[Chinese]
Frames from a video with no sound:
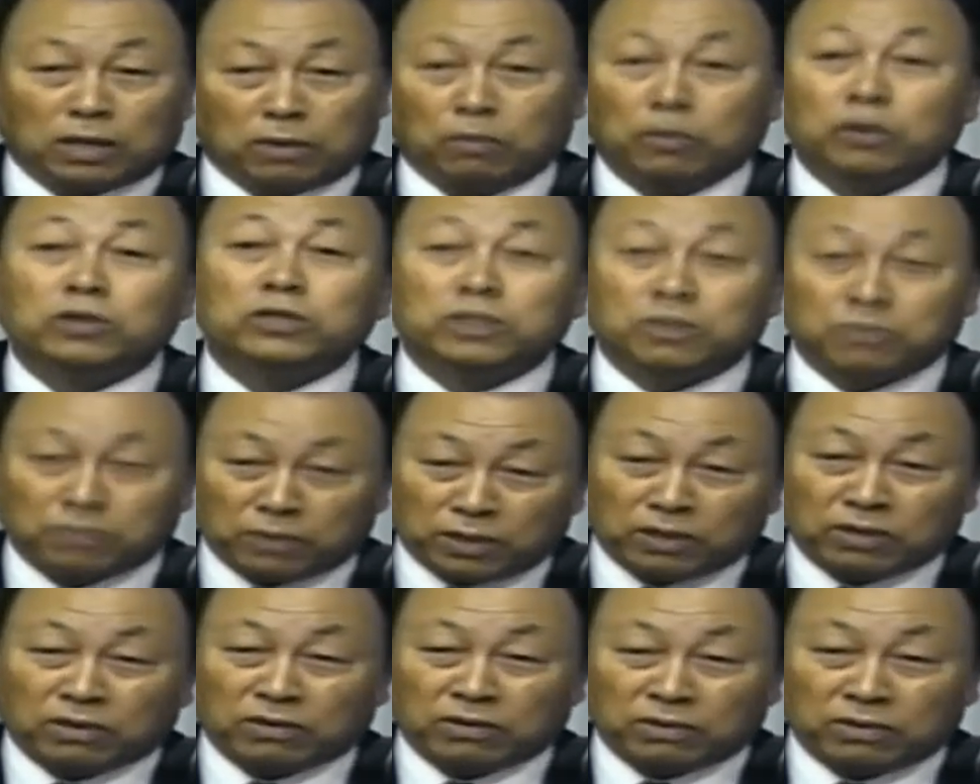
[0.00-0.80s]
但是
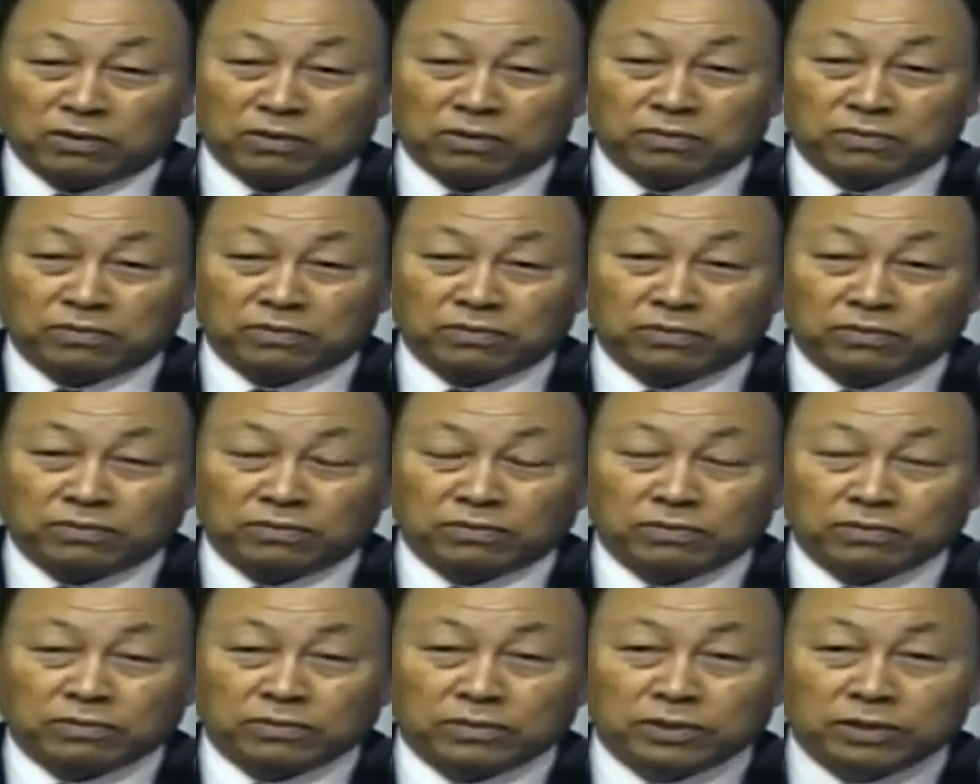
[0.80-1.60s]
我穿的我
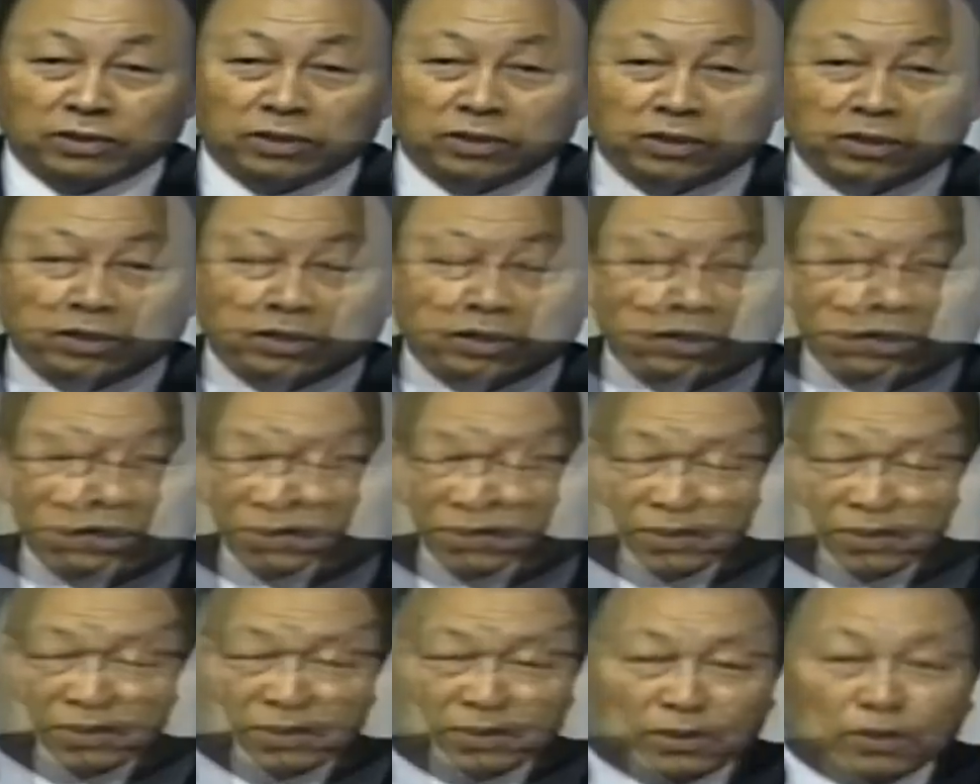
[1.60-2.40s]
穿的比较邋里
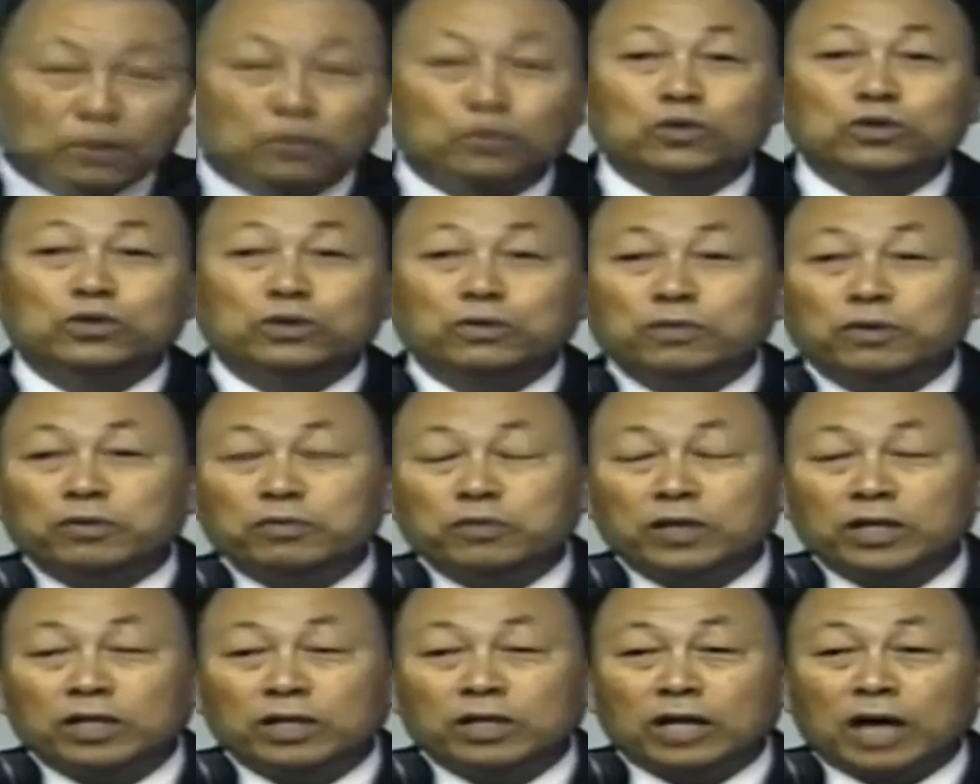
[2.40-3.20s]
邋遢的时候
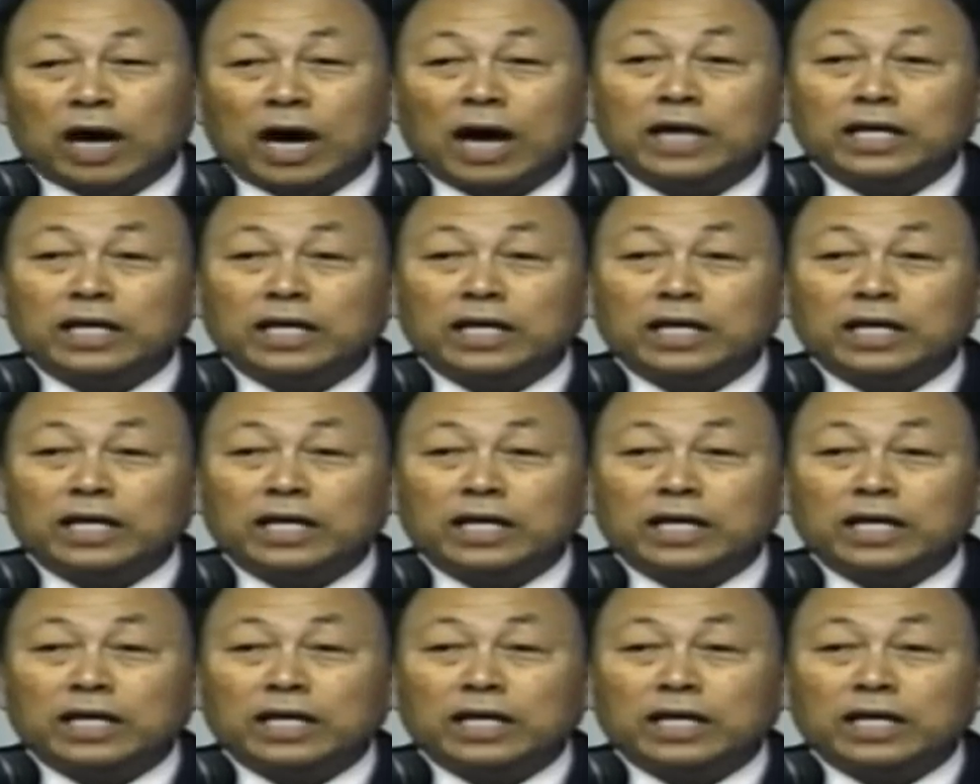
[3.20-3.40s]
呢，